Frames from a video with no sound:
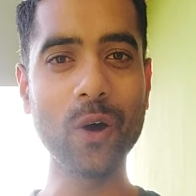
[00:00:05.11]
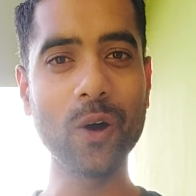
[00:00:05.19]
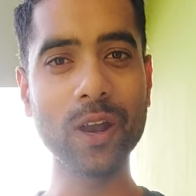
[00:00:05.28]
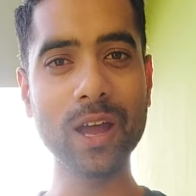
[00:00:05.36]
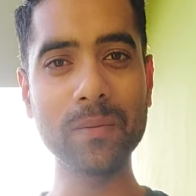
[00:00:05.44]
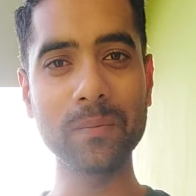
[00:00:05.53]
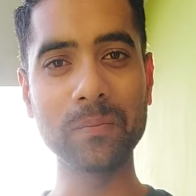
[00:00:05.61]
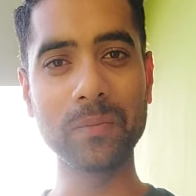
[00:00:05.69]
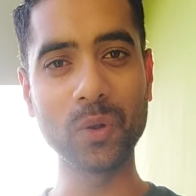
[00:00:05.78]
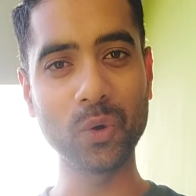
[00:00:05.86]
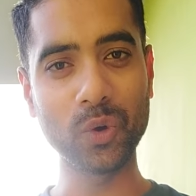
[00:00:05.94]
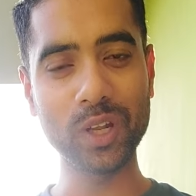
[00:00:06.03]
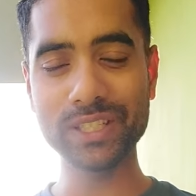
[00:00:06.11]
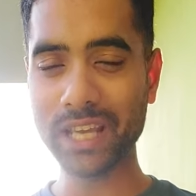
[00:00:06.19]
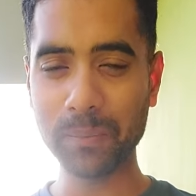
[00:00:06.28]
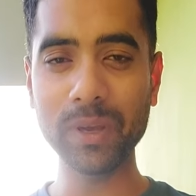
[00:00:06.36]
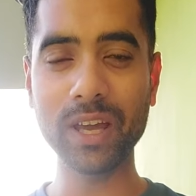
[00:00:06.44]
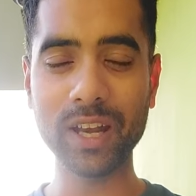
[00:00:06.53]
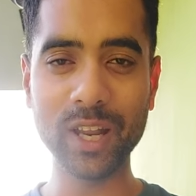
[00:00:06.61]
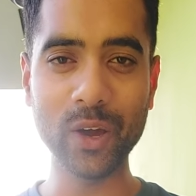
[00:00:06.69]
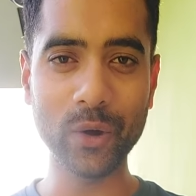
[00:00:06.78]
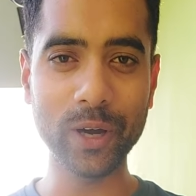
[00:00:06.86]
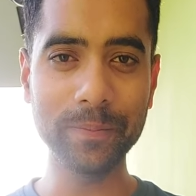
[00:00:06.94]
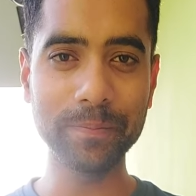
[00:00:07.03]
और आप लोगों ने चेक भी कर लिया
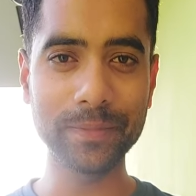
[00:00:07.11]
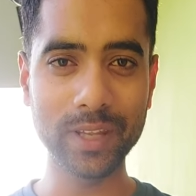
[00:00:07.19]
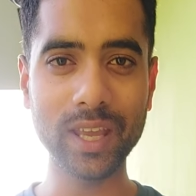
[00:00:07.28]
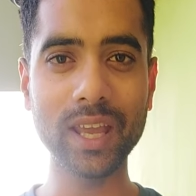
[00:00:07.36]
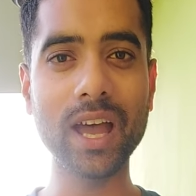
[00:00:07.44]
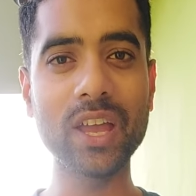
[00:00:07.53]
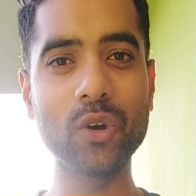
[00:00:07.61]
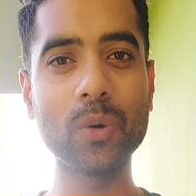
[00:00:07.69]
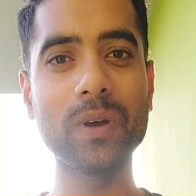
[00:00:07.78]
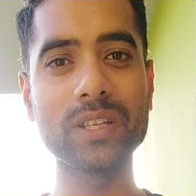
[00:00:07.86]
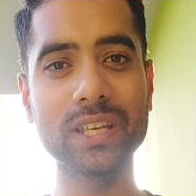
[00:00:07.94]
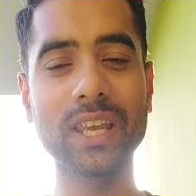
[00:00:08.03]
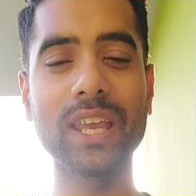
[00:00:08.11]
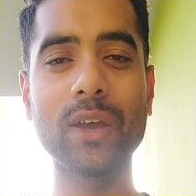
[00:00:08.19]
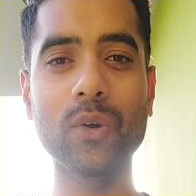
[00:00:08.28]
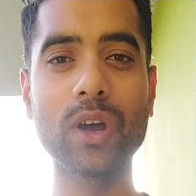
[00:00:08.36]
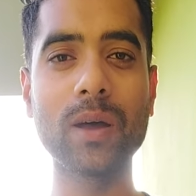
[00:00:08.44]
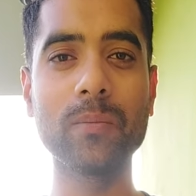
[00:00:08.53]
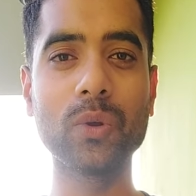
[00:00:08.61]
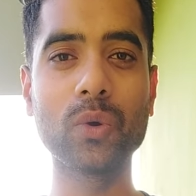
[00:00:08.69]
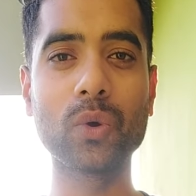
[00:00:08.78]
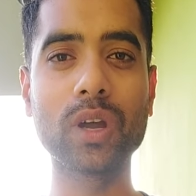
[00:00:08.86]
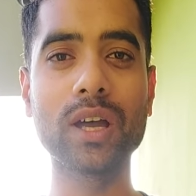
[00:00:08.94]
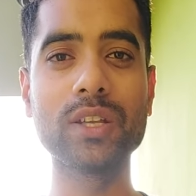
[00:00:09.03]
होगा ठीक है आई होप अच्छा ही गया होगा आप
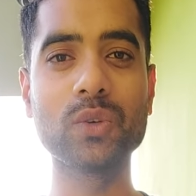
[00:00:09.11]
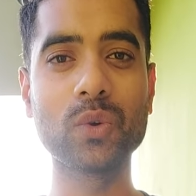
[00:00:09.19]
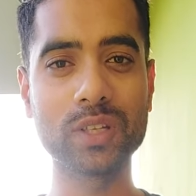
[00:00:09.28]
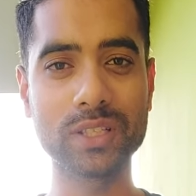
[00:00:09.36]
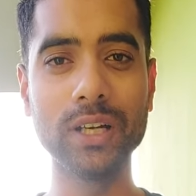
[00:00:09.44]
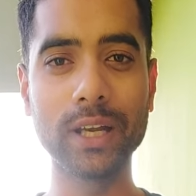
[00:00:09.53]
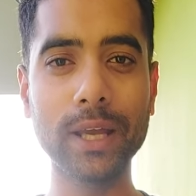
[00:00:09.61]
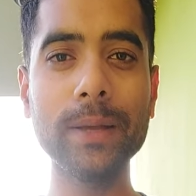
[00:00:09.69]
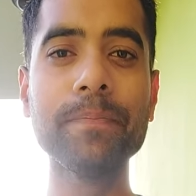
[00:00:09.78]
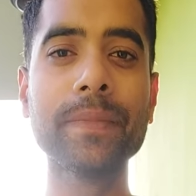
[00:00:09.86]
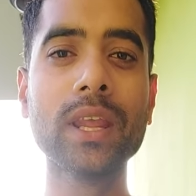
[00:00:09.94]
लोगों का जो रिजल्ट है